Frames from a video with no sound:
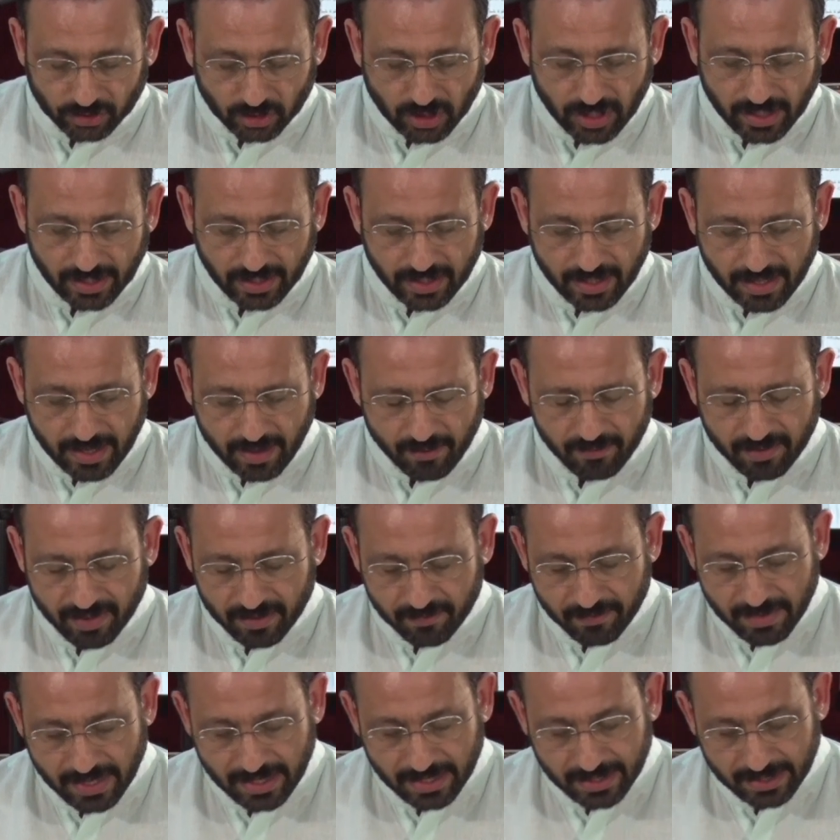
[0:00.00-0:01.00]
إن شاء الله
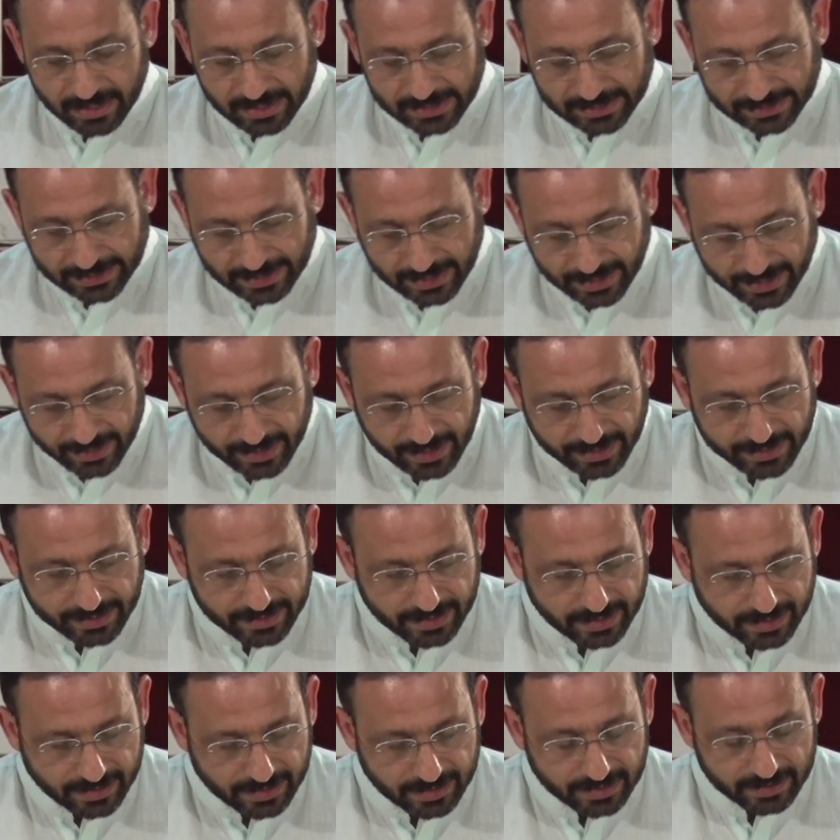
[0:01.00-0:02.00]
قبل ما
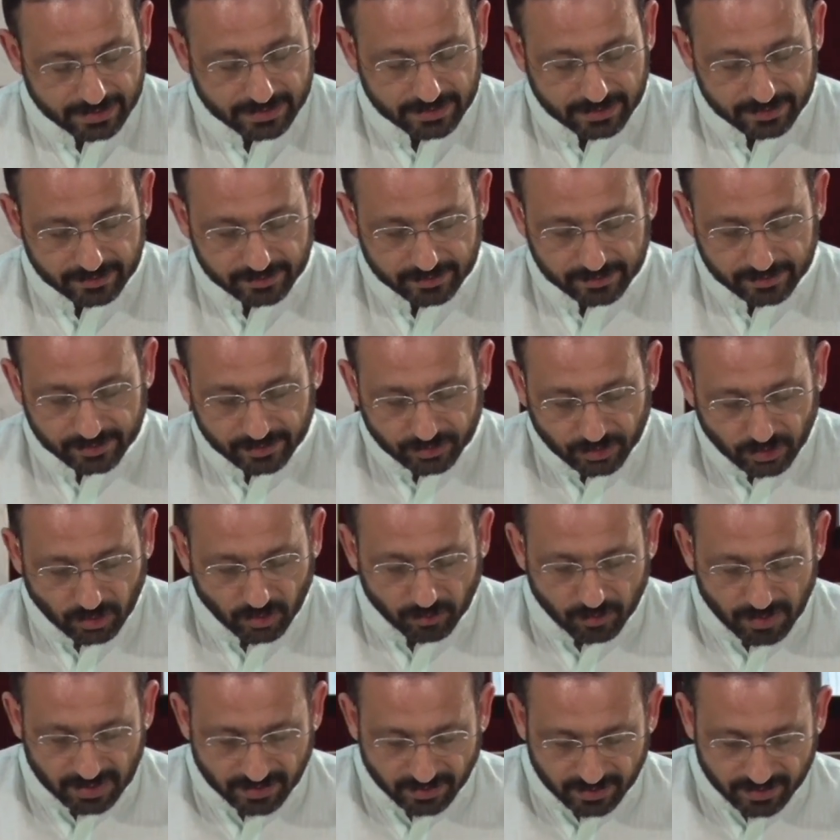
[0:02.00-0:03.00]
عيني
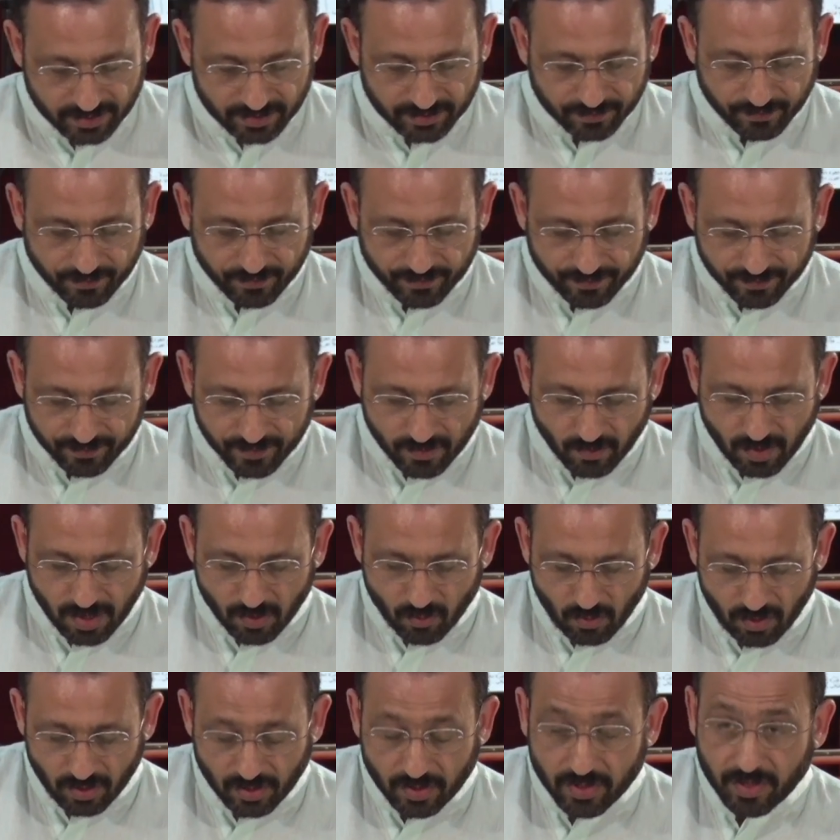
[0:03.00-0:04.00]
تغمض
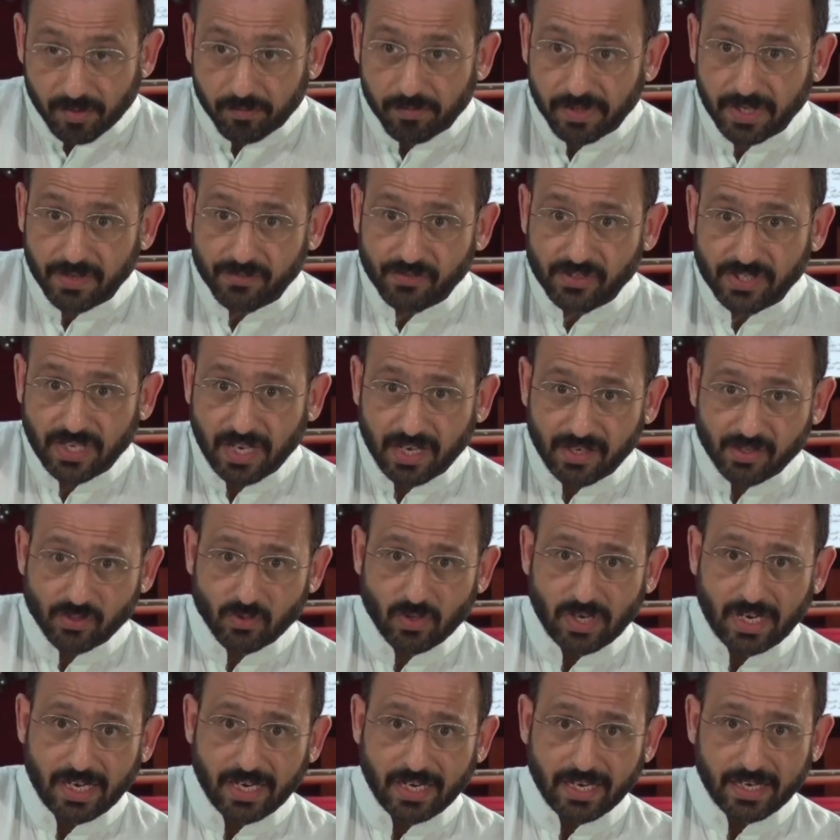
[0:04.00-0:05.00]
وأروح للرب نفسي
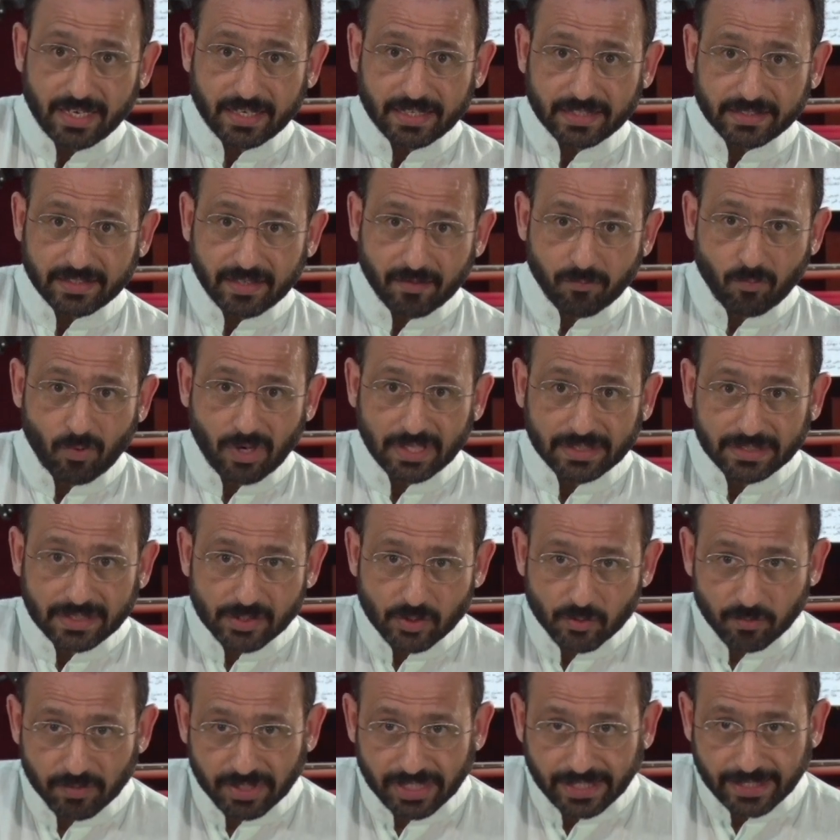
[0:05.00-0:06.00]
أحصل على كتاب
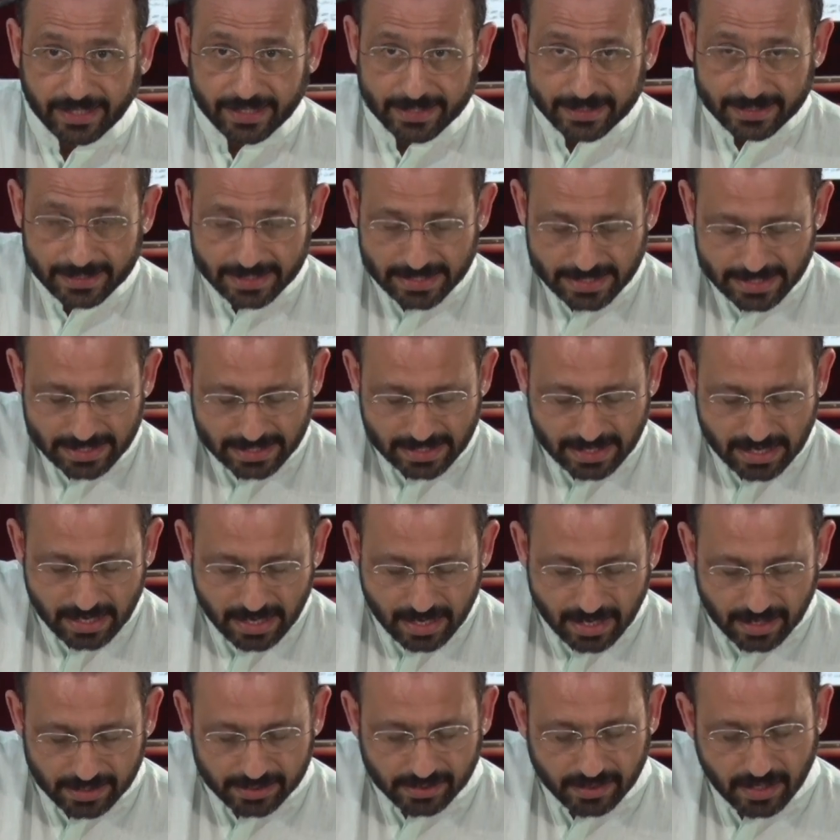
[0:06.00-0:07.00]
مقدس من غير
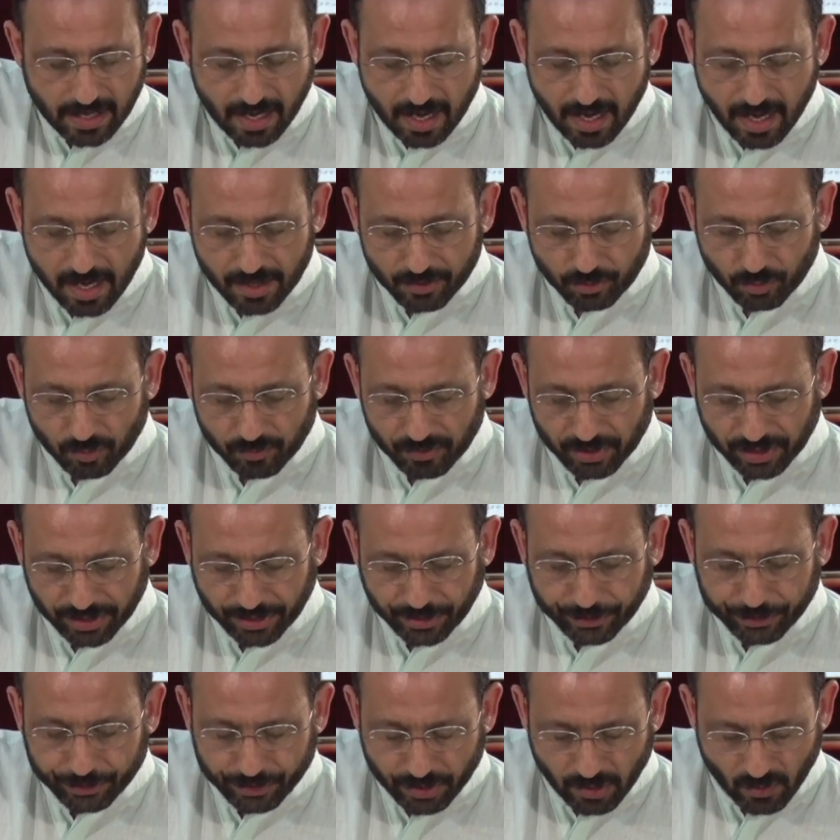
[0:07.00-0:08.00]
اصحاحاته من
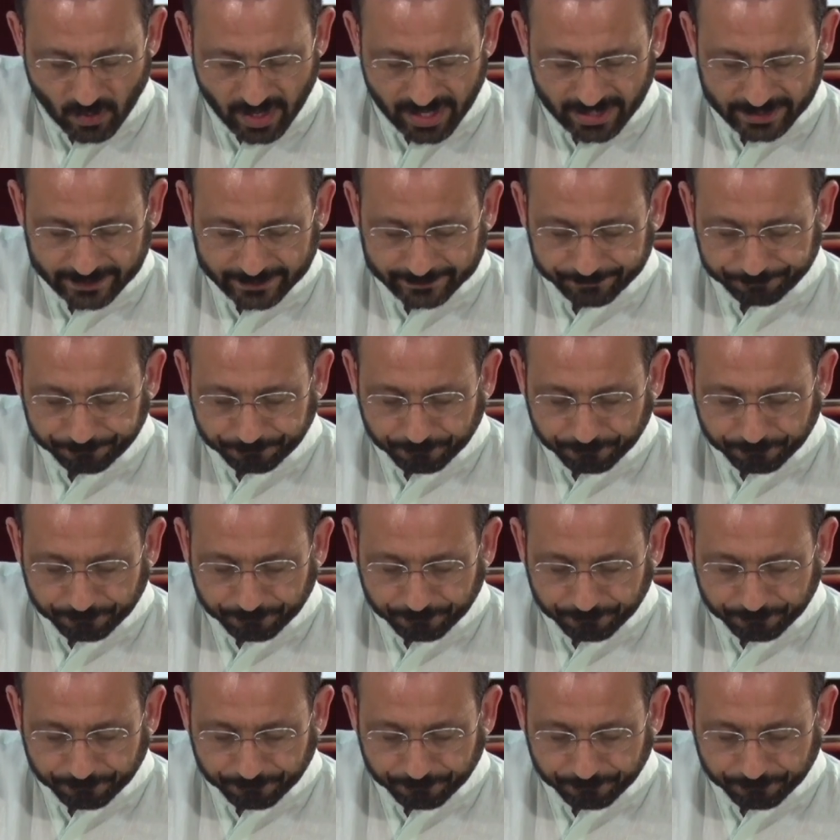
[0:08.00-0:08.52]
غير شواهد